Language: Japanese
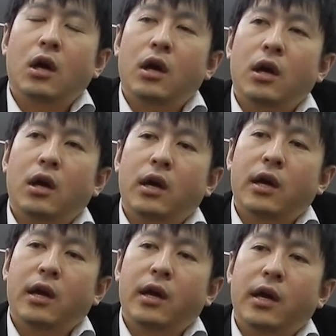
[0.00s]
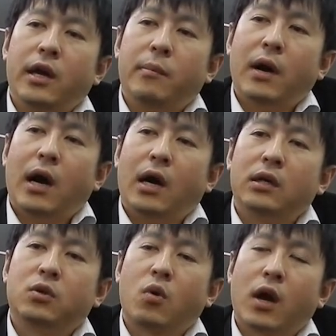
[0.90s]
えー
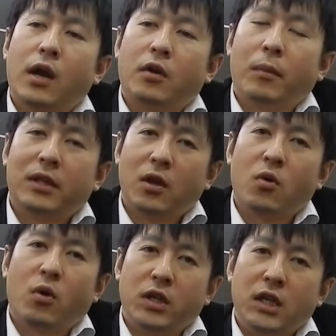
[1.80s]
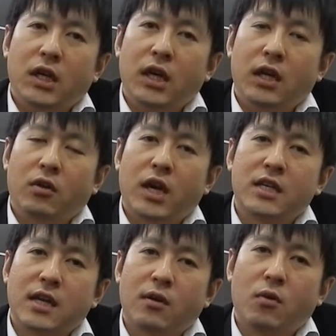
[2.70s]
まあ、そこからの手残りの
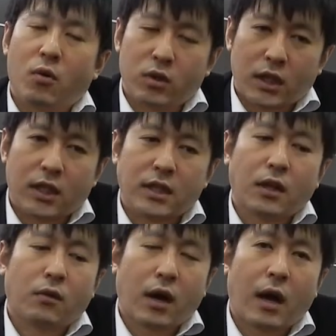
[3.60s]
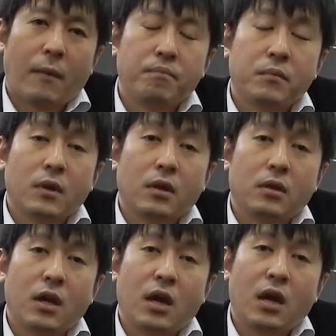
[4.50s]
計算方法だったりだとか
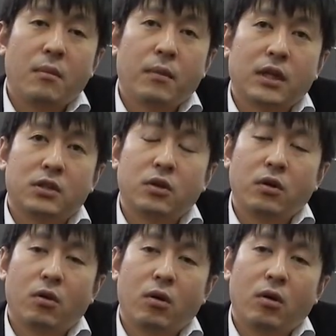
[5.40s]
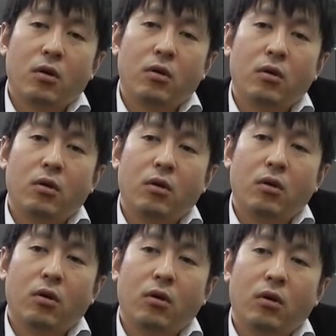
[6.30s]
でまたそれ
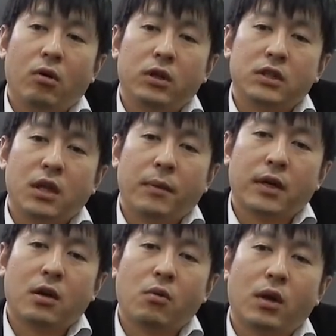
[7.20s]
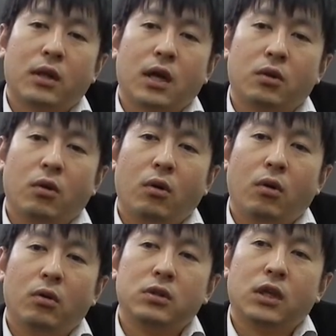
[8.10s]
をですね売却終わった
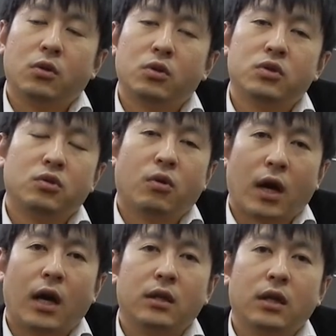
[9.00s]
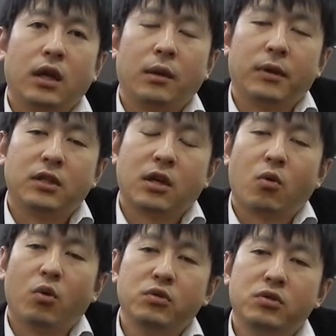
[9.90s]
後じゃあどうするのか、えー、またじゃあ
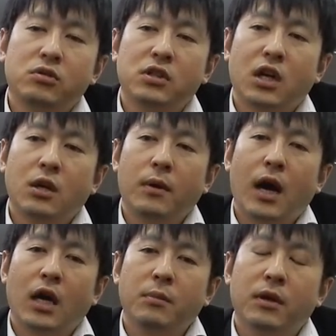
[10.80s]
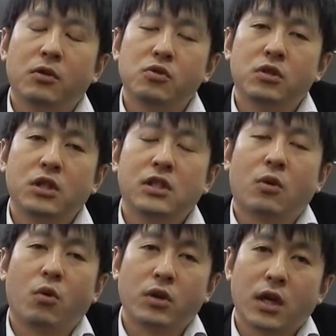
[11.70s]
購入するんであれば今の情勢です
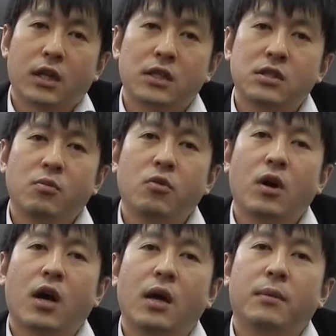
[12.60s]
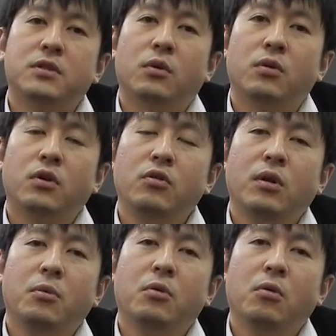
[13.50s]
らこういった形のものが買えますよっていう
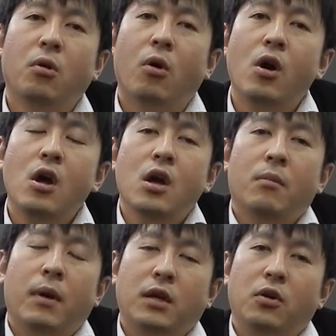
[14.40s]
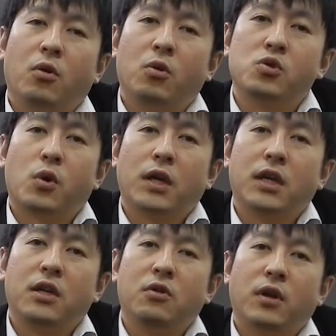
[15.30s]
ようなものをまいろいろご紹介
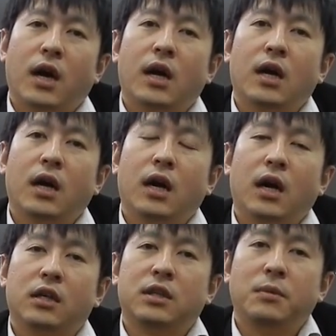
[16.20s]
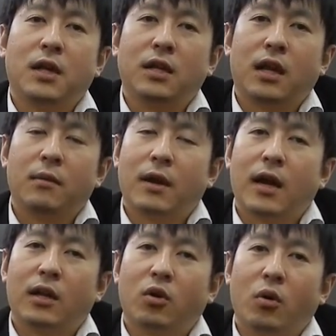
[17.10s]
できるようなあセミナーになれば
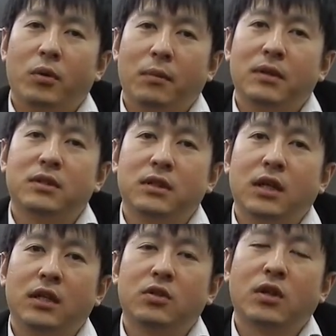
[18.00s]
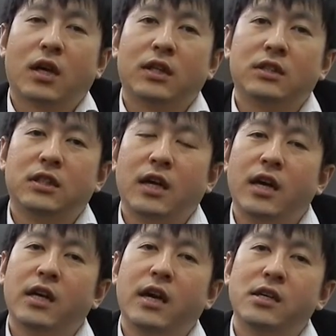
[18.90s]
なと思ってます、えー、そういった形
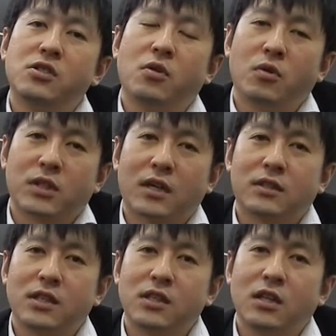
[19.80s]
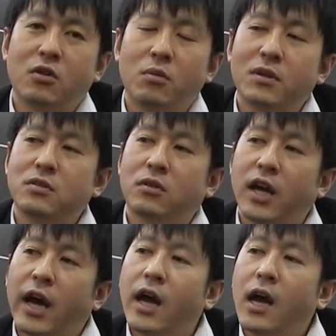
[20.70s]
で、え資料も作成していっておりますの
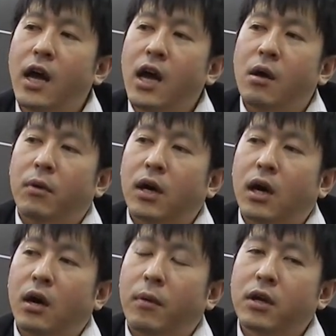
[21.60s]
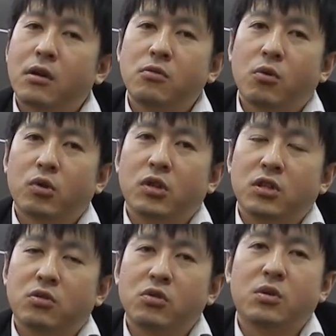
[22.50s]
で、まあ、売却のこと
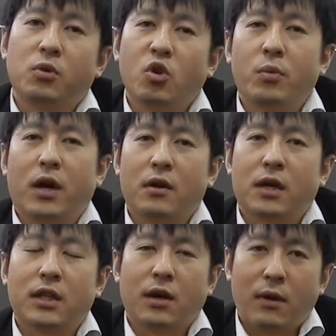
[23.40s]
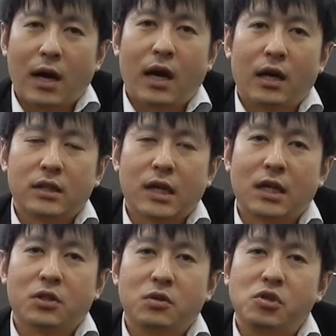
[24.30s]
に少しでも興味がある方は
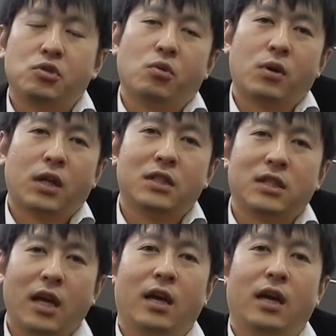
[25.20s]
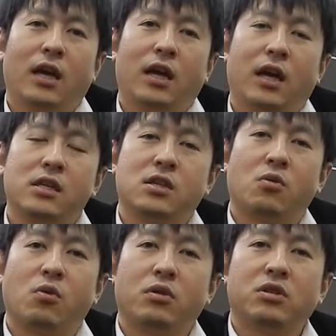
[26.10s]
3月の24日ですね、えー、弊社
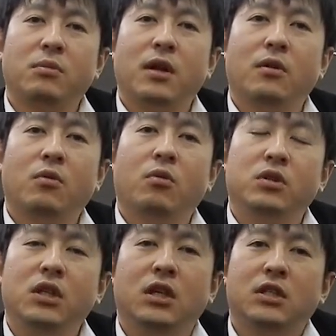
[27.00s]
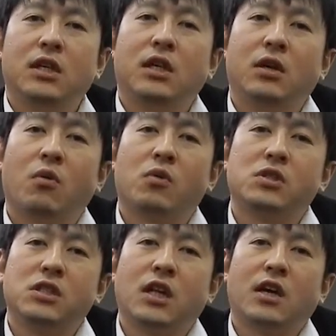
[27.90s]
とこのセミナーの方にぜひお
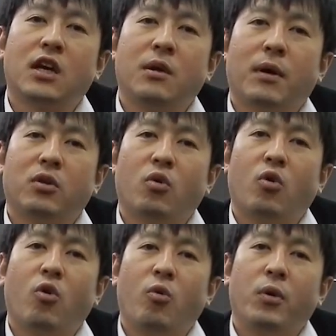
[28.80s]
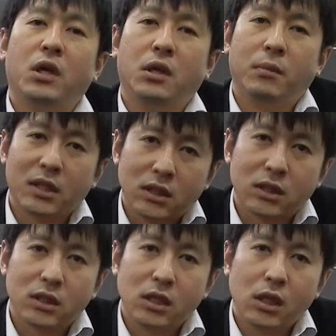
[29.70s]
越しいただければと思いま
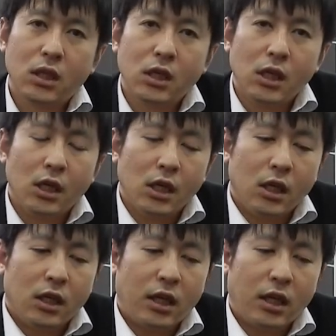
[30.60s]
す。